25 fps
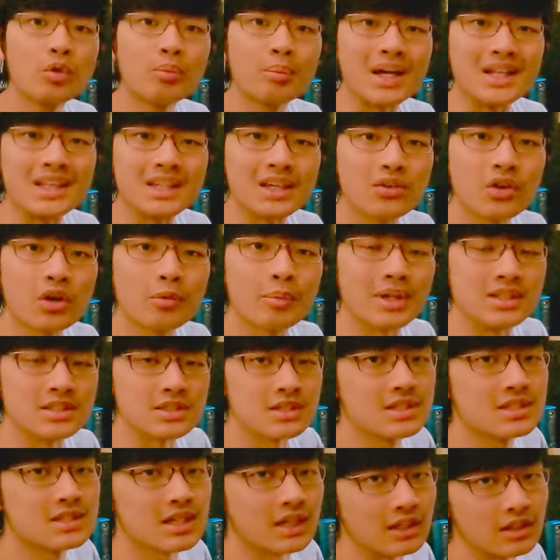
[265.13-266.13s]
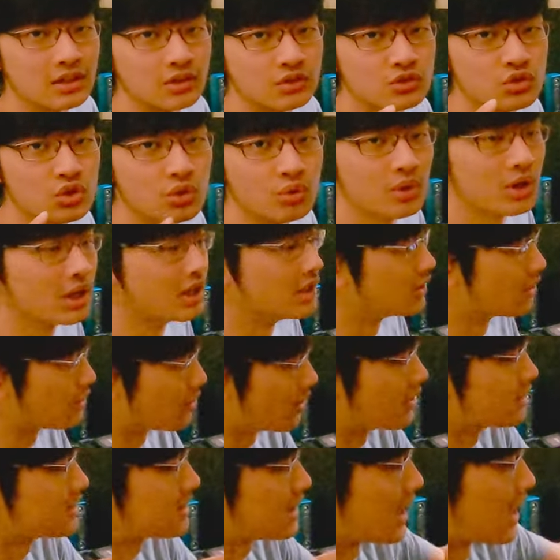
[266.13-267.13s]
那我们把天花板这一盏柔和的
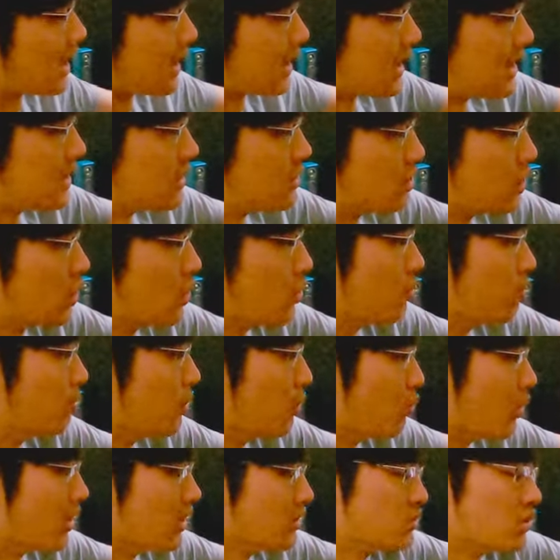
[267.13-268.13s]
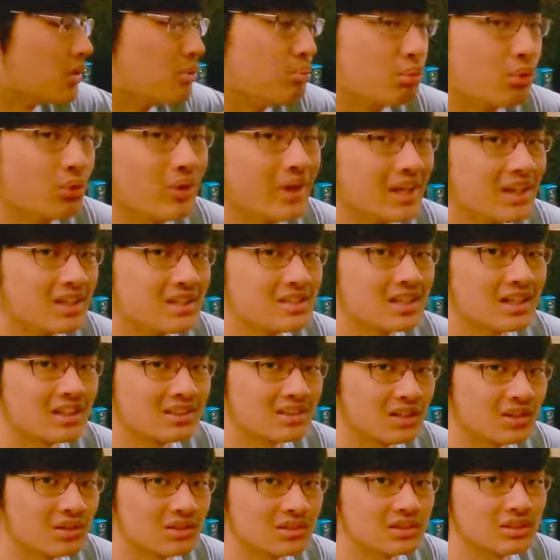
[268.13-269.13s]
光打开之后，我们完全不会影
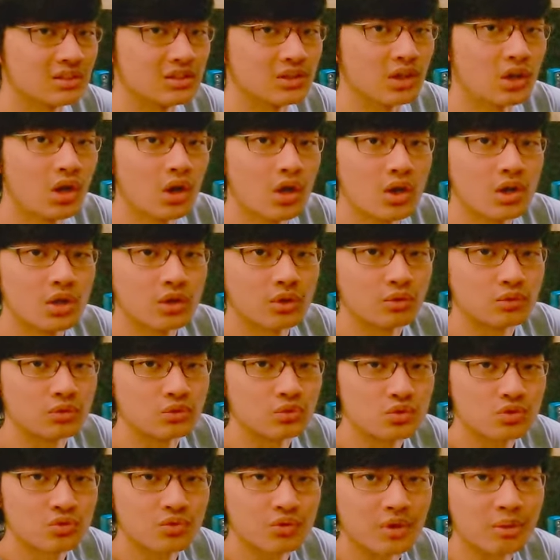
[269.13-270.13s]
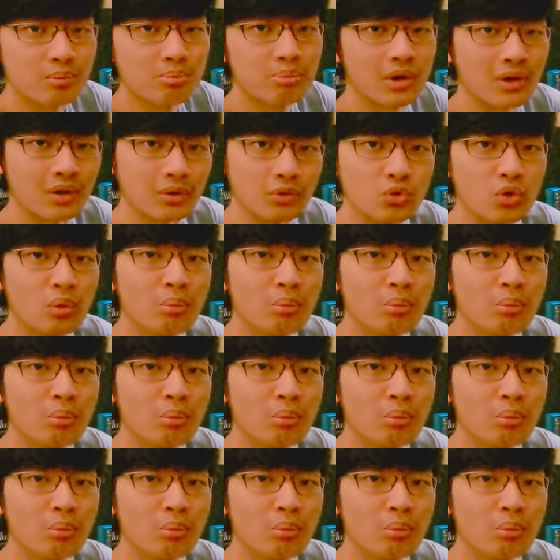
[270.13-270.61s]
响到这。Screen Bar